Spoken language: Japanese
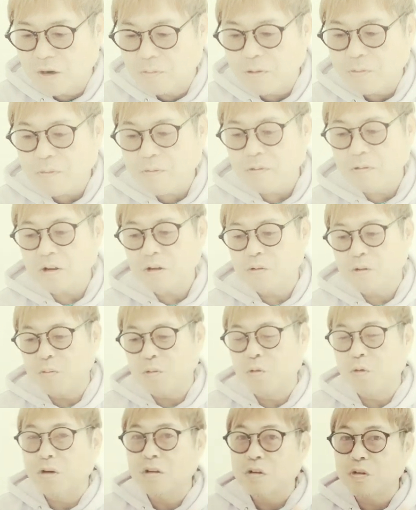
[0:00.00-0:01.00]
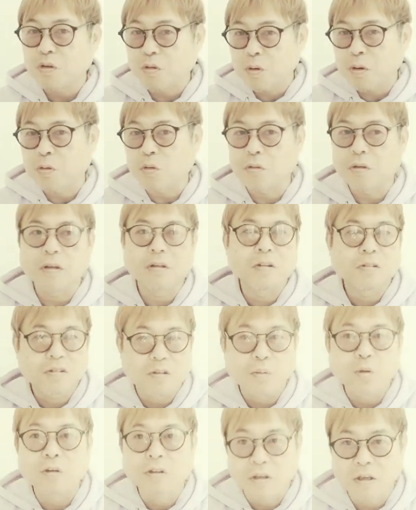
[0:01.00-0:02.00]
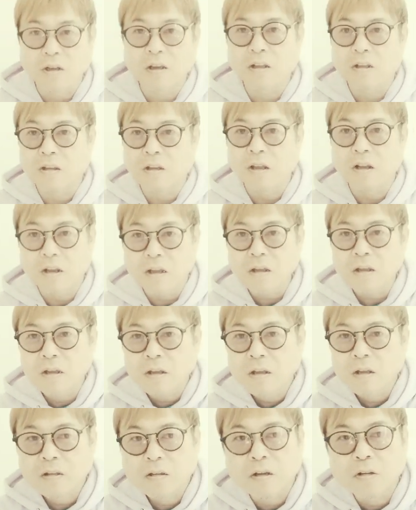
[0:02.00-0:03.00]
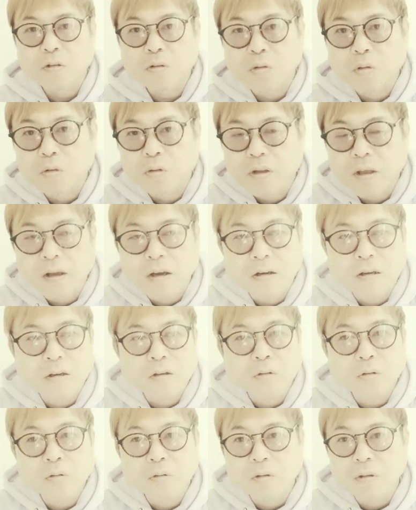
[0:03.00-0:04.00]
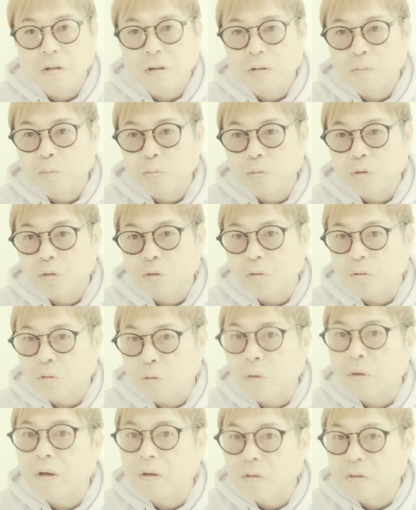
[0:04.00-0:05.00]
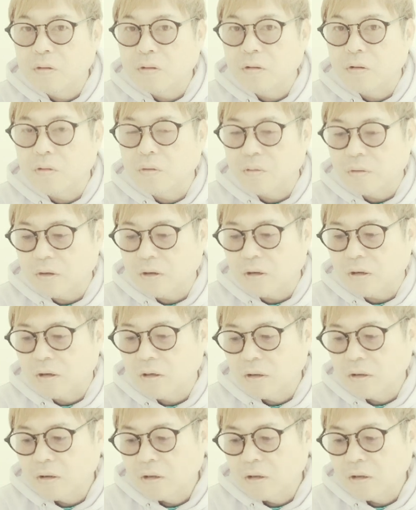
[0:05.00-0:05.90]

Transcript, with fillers: 浜辺美奈ちゃんも同じようなことやって字も綺麗ってね、ちゃんと手書きのものを添えるっていうのが、